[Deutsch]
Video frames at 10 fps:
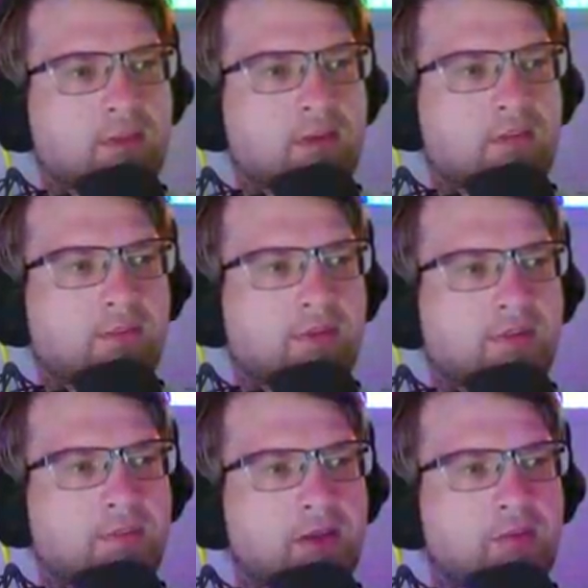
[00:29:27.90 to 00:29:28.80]
dann ist man es
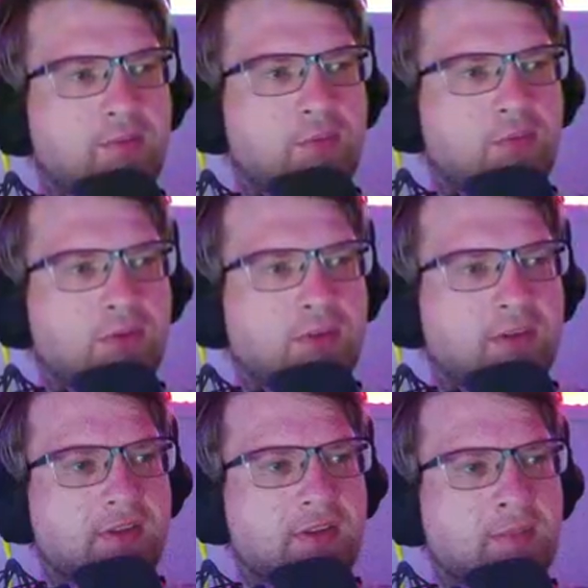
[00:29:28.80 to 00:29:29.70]
nicht mehr gewohnt.
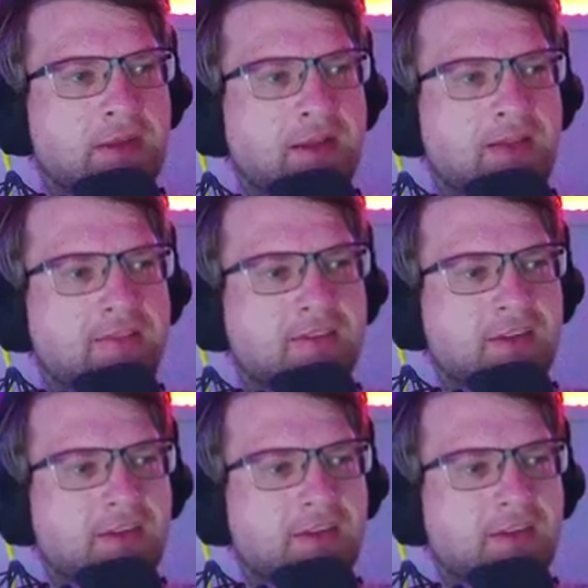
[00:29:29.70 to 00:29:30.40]
Aber klar, ist halt